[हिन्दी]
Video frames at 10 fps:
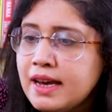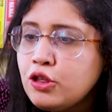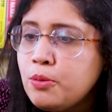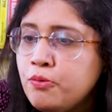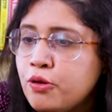
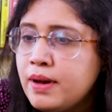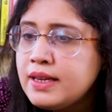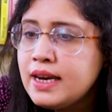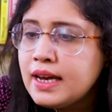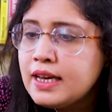की तुम
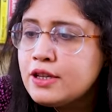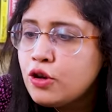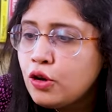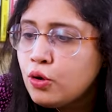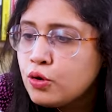वुमेंस डे की
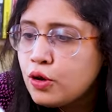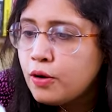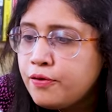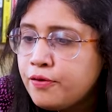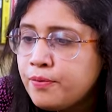100 200